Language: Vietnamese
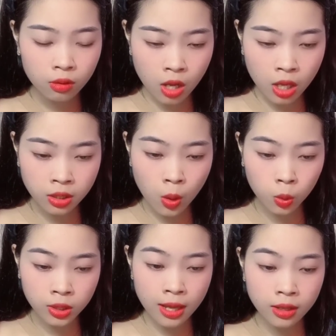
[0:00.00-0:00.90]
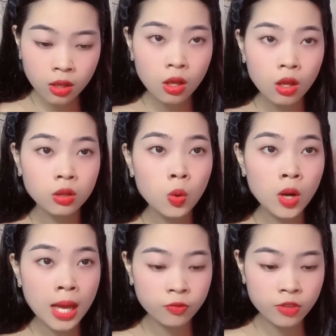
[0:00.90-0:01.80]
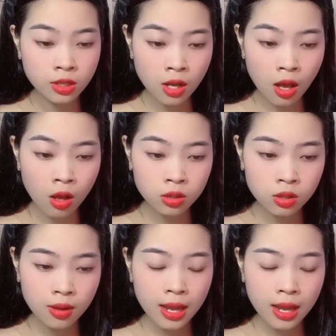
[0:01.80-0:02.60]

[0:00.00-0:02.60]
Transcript: Lần đầu tiên cô làm việc đó,